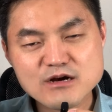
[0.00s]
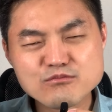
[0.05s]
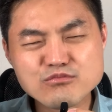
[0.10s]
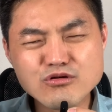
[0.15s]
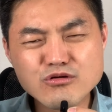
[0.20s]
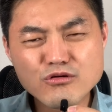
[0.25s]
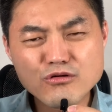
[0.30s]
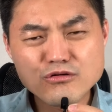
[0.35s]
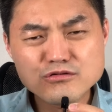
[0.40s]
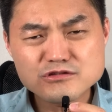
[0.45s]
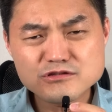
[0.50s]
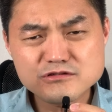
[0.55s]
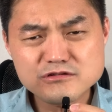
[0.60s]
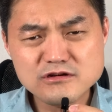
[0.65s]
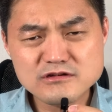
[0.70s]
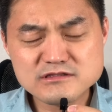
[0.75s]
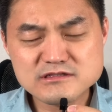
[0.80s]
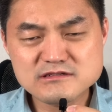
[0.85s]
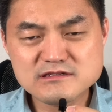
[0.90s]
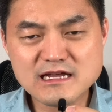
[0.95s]
모든
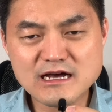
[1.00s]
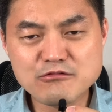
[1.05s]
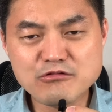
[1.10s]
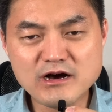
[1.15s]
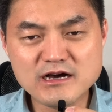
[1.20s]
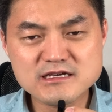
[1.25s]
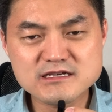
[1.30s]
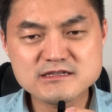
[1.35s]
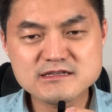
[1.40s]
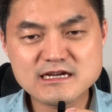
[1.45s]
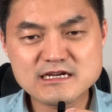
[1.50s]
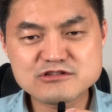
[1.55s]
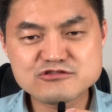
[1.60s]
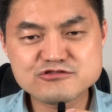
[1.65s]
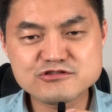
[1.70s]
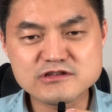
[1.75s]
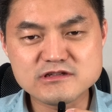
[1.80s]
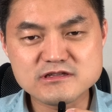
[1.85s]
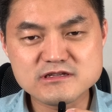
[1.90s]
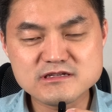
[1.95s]
것을 다 확인할
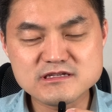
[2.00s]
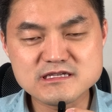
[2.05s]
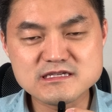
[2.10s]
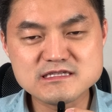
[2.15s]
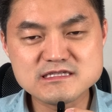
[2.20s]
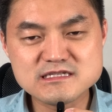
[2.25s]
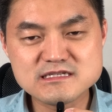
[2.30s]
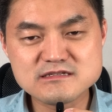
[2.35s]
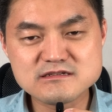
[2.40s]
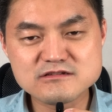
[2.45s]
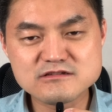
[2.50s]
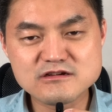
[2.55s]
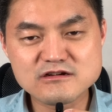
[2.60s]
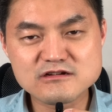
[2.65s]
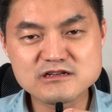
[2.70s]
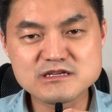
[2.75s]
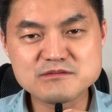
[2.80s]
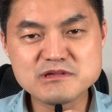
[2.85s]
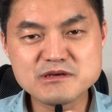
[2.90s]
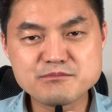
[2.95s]
수 있는 인지
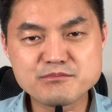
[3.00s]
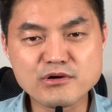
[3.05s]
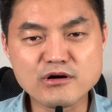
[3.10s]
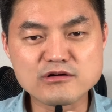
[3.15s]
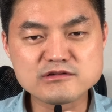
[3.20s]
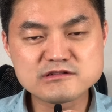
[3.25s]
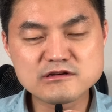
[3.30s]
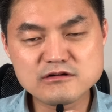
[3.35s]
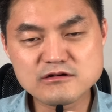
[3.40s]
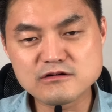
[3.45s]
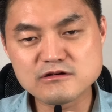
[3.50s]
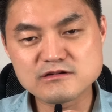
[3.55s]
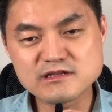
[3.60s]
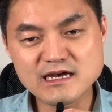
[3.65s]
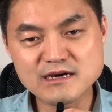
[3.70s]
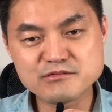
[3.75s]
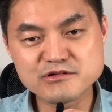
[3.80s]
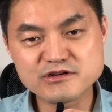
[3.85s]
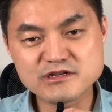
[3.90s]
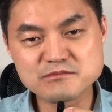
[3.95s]
능력을 이미
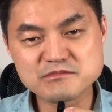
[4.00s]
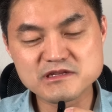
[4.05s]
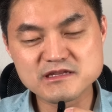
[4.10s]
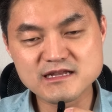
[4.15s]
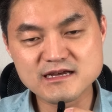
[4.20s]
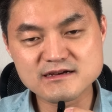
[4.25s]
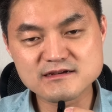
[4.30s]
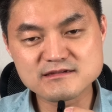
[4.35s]
벗어나 버립니다.